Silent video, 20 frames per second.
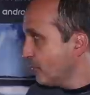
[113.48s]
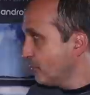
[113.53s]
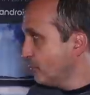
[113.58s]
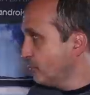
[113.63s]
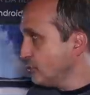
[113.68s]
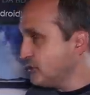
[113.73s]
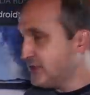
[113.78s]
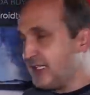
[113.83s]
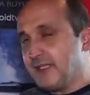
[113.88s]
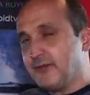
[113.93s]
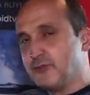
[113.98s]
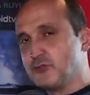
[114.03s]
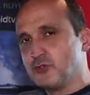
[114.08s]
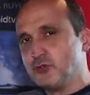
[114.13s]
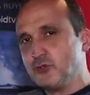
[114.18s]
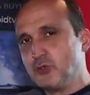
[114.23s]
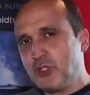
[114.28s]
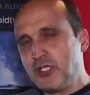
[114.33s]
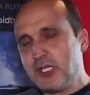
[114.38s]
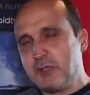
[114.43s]
Bu
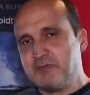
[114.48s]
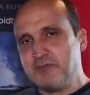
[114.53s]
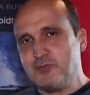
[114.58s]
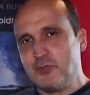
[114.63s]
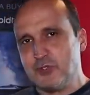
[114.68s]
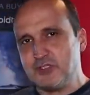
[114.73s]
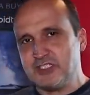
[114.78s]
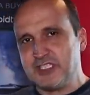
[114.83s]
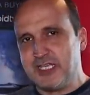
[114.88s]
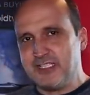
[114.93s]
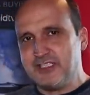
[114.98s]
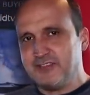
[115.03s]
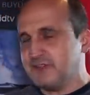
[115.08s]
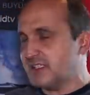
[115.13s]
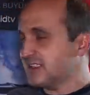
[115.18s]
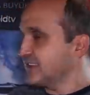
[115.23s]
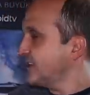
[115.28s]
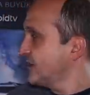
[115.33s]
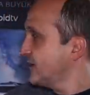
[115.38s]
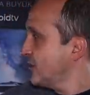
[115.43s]
televizyonun önemli bir özelliği
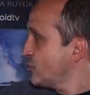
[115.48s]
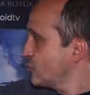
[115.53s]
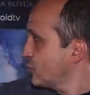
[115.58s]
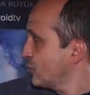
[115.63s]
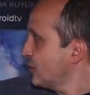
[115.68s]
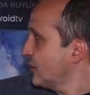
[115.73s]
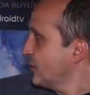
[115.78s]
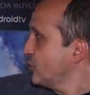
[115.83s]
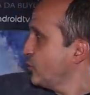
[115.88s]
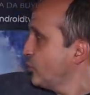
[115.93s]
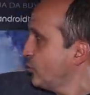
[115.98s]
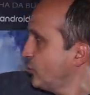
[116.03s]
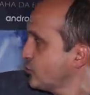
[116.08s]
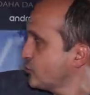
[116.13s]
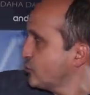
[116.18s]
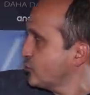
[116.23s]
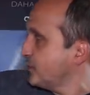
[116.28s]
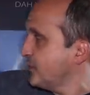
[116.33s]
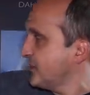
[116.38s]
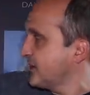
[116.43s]
var. Zaten şurada da
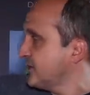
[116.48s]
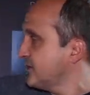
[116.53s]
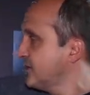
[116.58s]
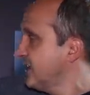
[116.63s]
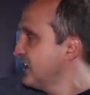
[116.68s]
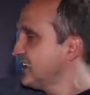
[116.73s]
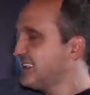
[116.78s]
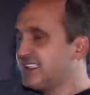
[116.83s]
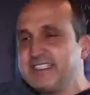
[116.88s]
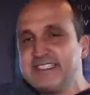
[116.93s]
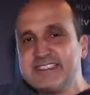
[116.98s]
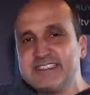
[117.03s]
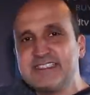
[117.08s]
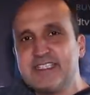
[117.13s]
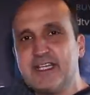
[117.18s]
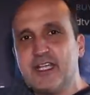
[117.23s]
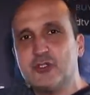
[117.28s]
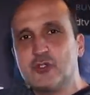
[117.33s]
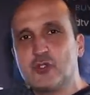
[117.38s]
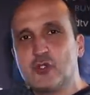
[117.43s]
görüyorsunuz bakın
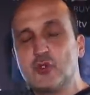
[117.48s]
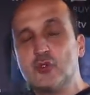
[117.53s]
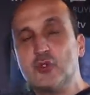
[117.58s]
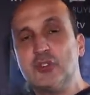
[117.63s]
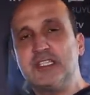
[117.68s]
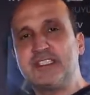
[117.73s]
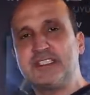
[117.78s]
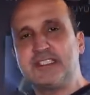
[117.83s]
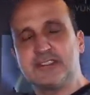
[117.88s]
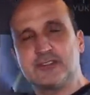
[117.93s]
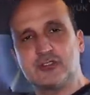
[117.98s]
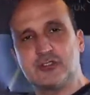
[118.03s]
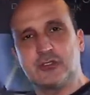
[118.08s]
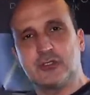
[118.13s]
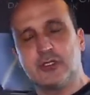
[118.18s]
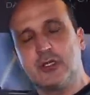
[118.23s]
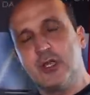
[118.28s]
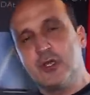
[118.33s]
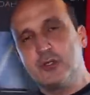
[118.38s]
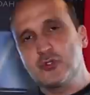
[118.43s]
TCL QLED
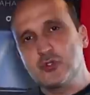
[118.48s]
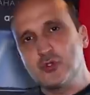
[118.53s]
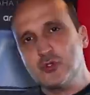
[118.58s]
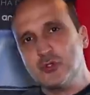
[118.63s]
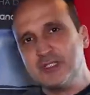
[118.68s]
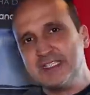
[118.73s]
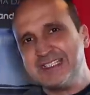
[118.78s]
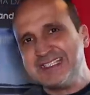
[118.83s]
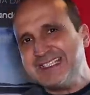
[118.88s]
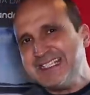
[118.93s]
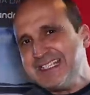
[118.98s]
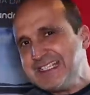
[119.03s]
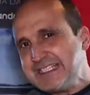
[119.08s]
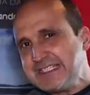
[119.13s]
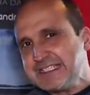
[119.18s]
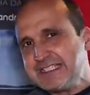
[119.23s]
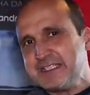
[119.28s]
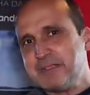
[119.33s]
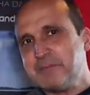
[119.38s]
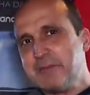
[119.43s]
yazıyor. QLED
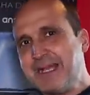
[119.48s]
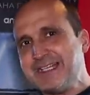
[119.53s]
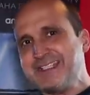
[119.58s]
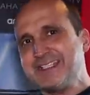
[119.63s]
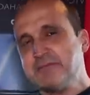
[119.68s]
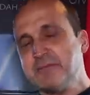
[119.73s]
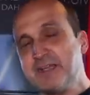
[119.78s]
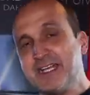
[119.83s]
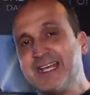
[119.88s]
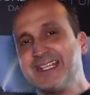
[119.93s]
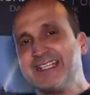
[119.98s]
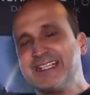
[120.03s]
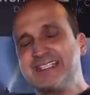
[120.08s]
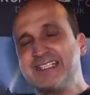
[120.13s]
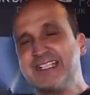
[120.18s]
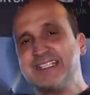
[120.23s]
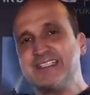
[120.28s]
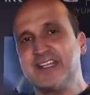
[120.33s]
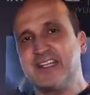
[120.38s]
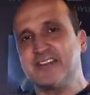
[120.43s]
nedir diye belki merak
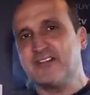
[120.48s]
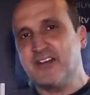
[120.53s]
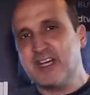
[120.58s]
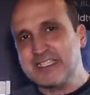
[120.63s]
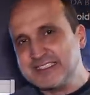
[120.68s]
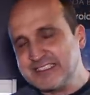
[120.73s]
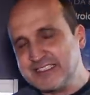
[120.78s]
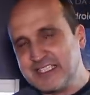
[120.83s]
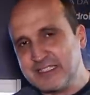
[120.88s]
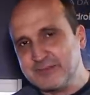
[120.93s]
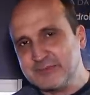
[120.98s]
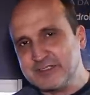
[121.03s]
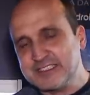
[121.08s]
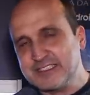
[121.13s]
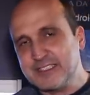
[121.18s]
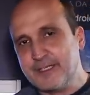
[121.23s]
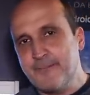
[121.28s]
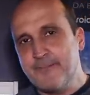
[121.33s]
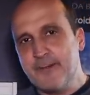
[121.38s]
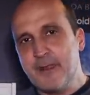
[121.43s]
edenler vardır
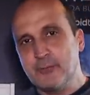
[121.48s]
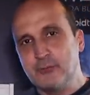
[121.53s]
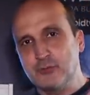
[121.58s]
aramızda.